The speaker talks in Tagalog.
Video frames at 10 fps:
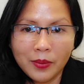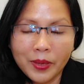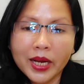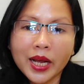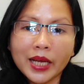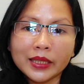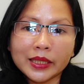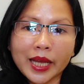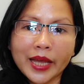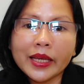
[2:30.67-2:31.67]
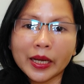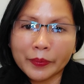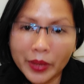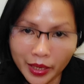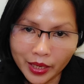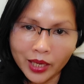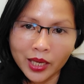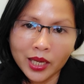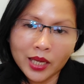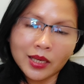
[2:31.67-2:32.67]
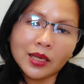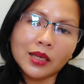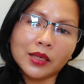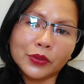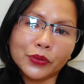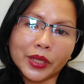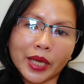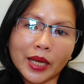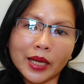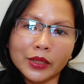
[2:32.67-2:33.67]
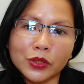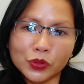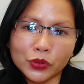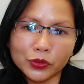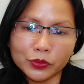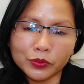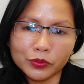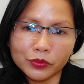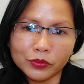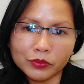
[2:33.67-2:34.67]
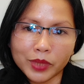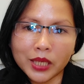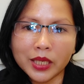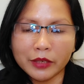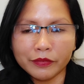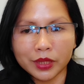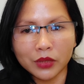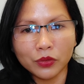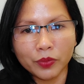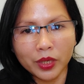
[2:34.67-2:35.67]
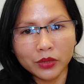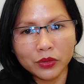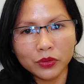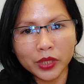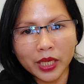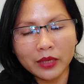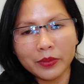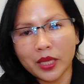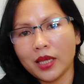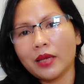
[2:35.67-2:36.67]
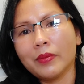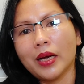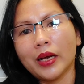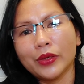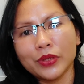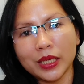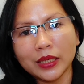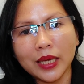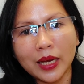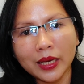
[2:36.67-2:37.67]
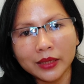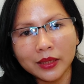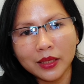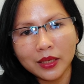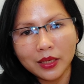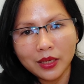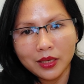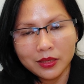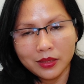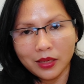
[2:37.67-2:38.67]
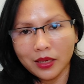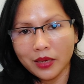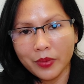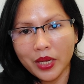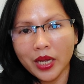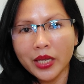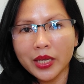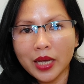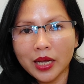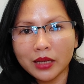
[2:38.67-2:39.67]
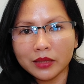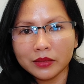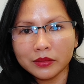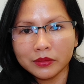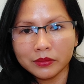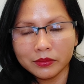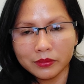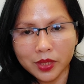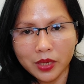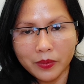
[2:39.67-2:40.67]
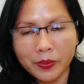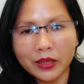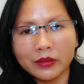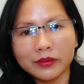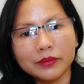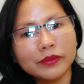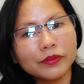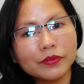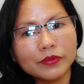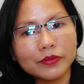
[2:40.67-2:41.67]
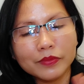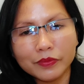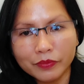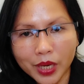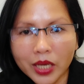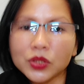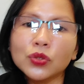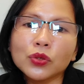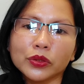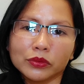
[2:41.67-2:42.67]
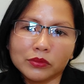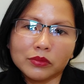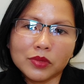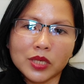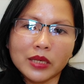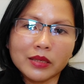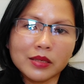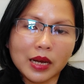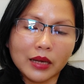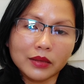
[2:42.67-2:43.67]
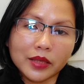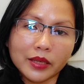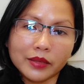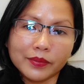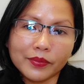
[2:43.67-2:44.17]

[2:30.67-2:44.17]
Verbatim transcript: mag-aantay kami kung kailan yun ma-lift ng gobyerno, kung kailan magiging maayos ang lahat. sa kami hayaang uh, ah, pag bakasyon dyan sa atin.